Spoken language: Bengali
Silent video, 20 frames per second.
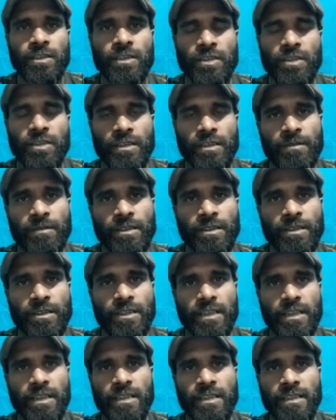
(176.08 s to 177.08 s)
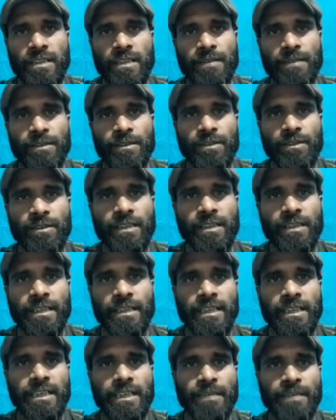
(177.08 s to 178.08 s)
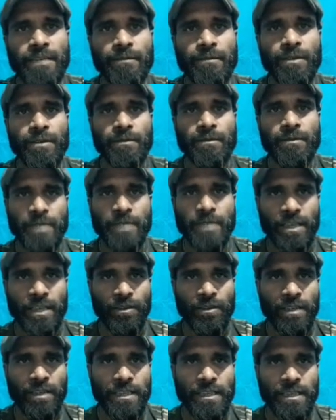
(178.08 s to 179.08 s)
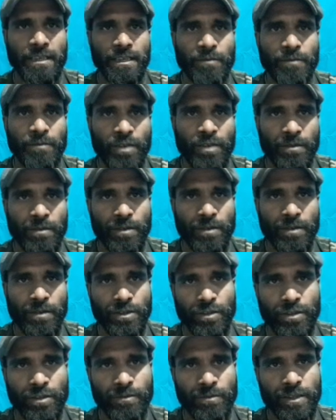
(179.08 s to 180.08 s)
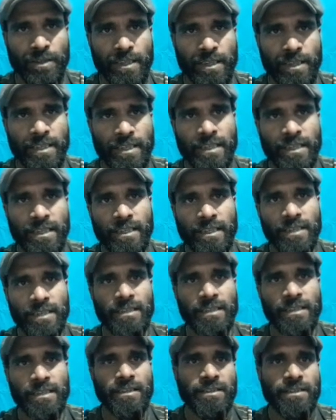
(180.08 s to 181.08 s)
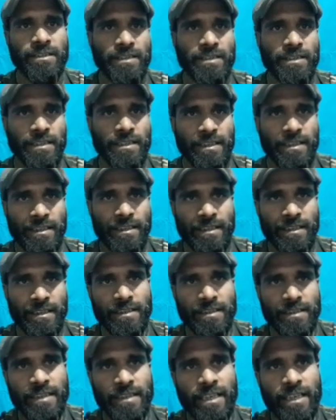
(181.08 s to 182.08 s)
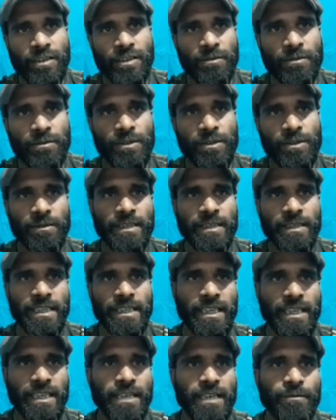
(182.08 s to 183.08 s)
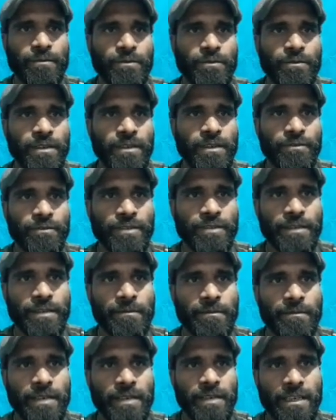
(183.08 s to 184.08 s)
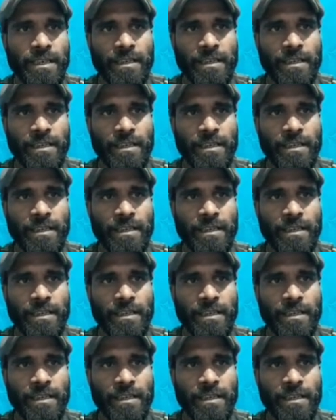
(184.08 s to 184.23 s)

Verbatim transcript: সত্যাবলীতে দেওয়া আছে আবেদনকারীকে নিম্ন স্বাক্ষরকারী বরাবর জন্ম তারিখ স্থায়ী ও বর্তমান ঠিকানা মোবাইল ফোন নাম্বার